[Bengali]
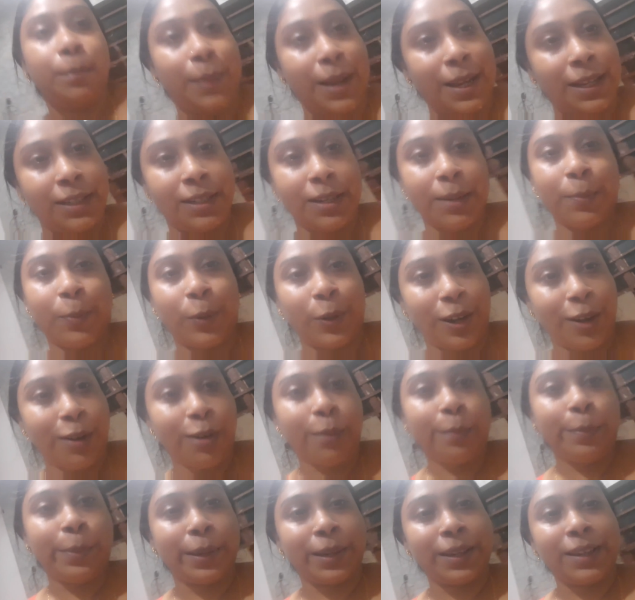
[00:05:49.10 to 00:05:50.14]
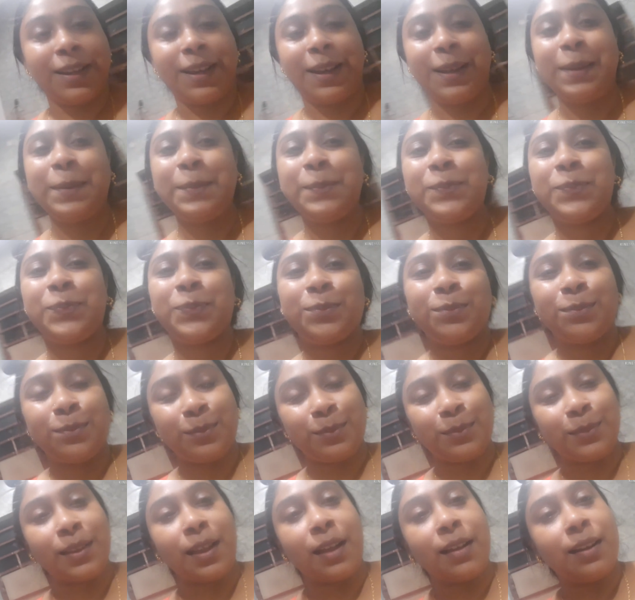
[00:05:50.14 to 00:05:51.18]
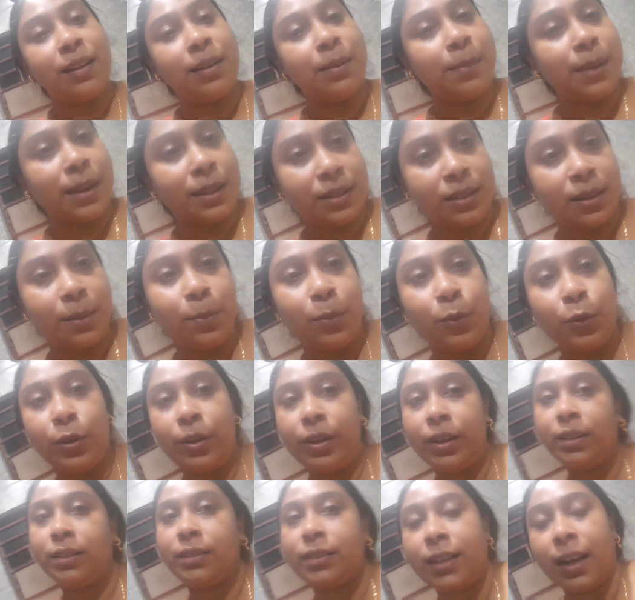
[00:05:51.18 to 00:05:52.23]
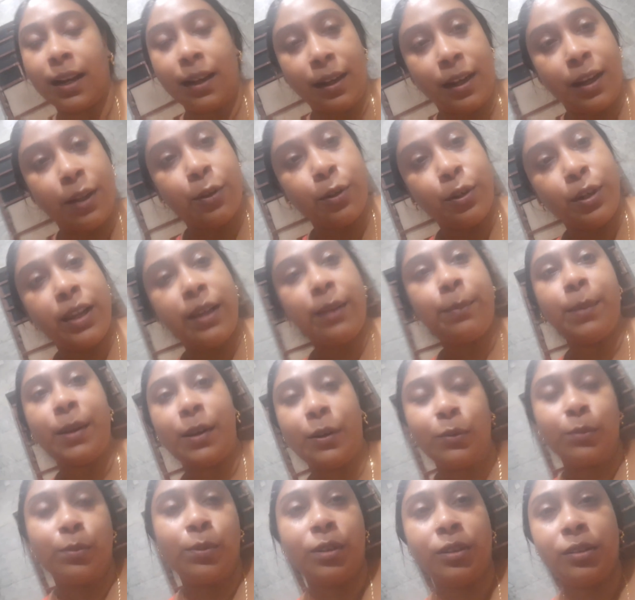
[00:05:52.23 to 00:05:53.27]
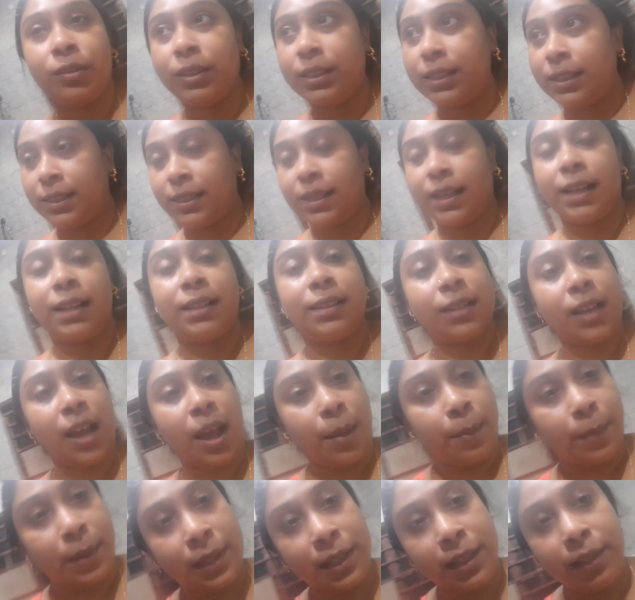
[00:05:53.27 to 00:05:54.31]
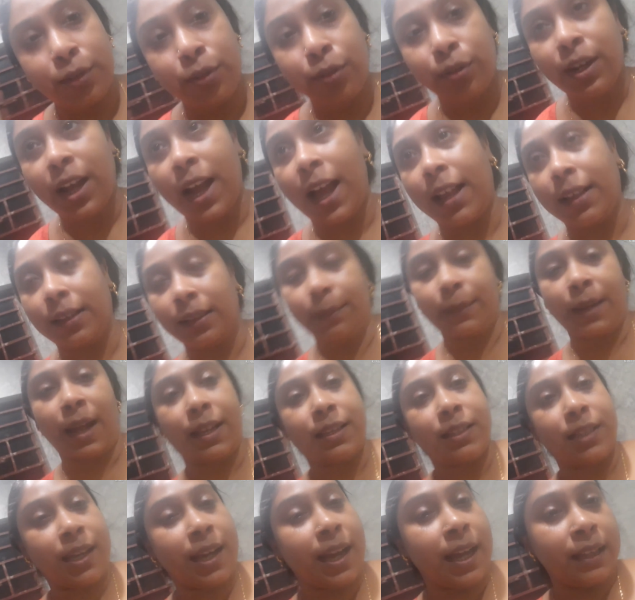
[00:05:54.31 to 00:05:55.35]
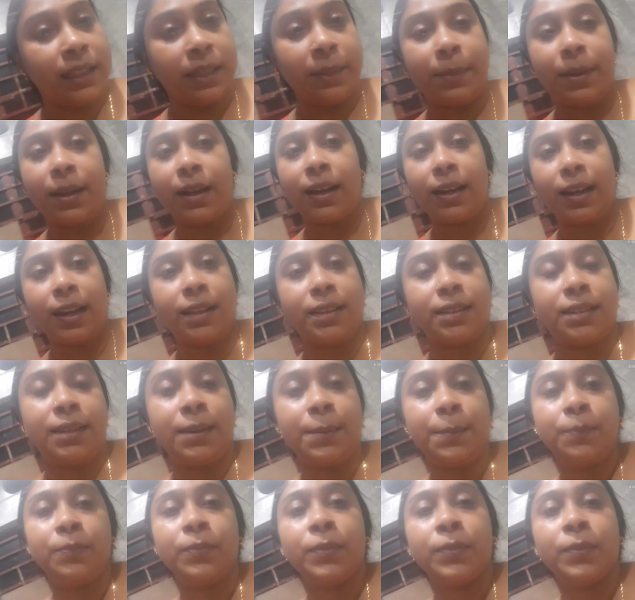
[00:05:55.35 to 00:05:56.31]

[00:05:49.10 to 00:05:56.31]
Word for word: মাসটা পড়ার অপেক্ষায় আর মাসটা পড়লে সানডে হলেই বেরোবো ইচ্ছা আছে আমাদের তো কাছে হাতিবাগান আছে